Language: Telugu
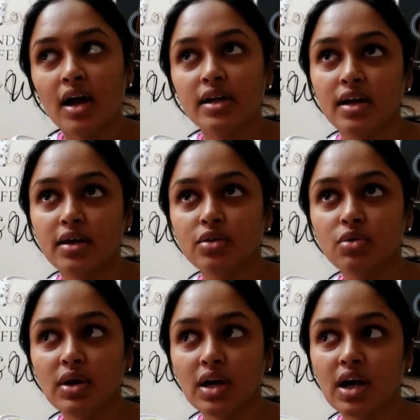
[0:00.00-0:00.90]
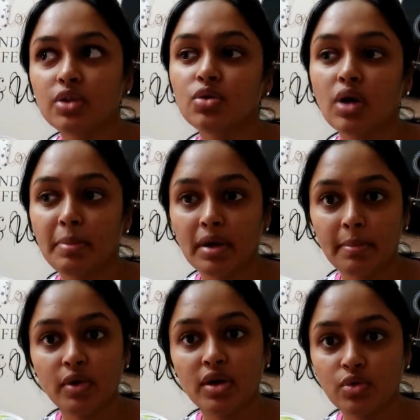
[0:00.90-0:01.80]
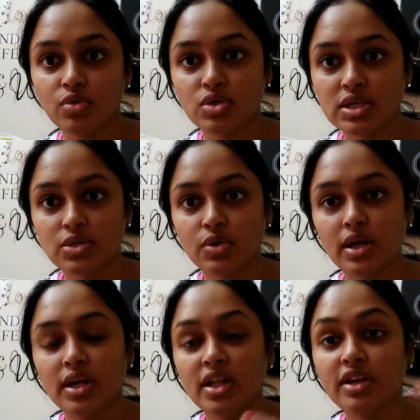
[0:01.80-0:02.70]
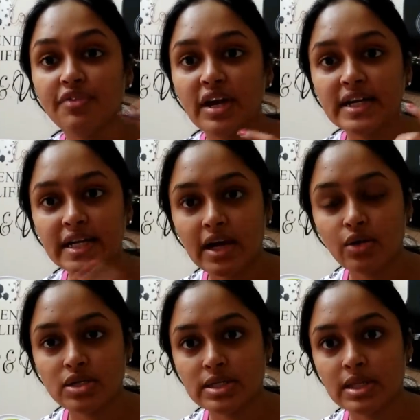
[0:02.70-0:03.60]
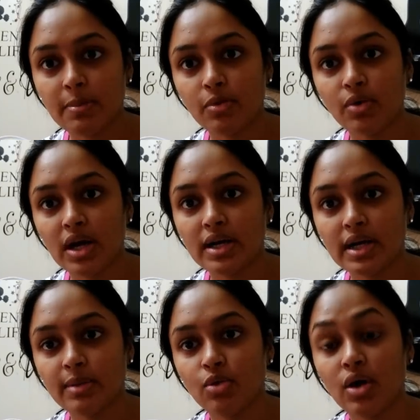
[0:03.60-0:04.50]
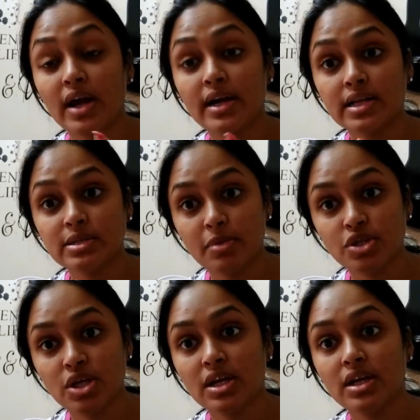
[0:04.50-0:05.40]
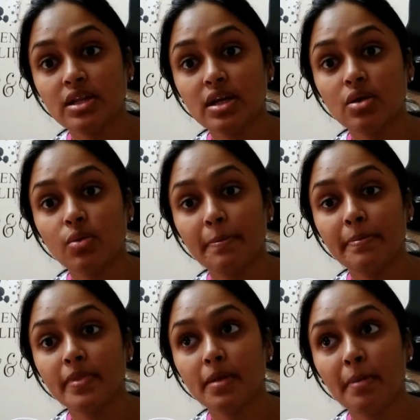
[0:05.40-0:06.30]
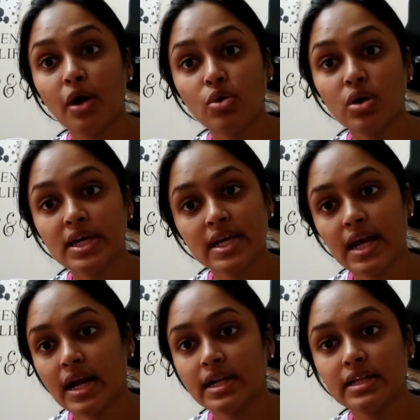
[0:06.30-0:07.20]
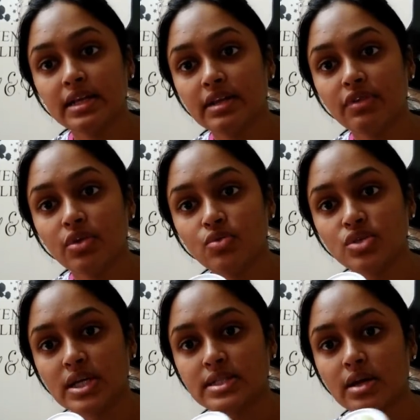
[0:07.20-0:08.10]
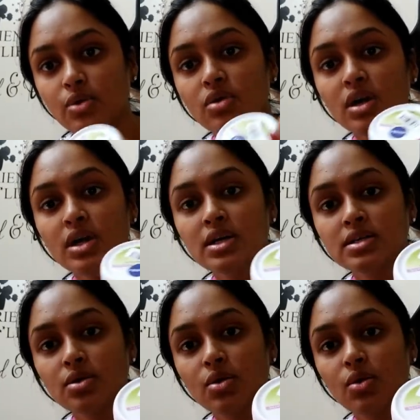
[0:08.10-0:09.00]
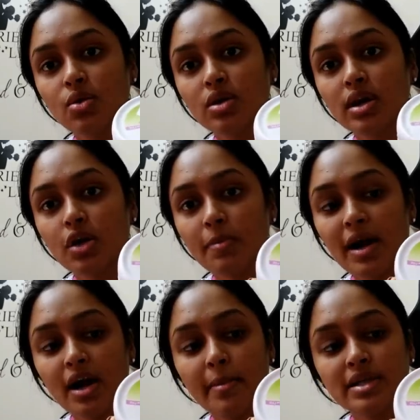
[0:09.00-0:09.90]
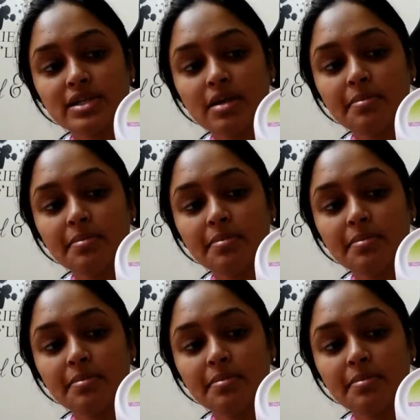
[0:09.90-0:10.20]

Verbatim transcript: అంటే ఎక్కువ కాదు అప్పుడప్పుడు ఎక్కువ యూజ్ చేస్తూ ఉంటాను ఏదంటే వైట్గా వచ్చేసినప్పుడు అలాంటి టైంలో అండ్ ఎస్పెషల్లీ నేను పగుళ్ళకి అలాంటిది నివ్యా యూజ్ చేస్తాను సో నాకు బాగా బెస్ట్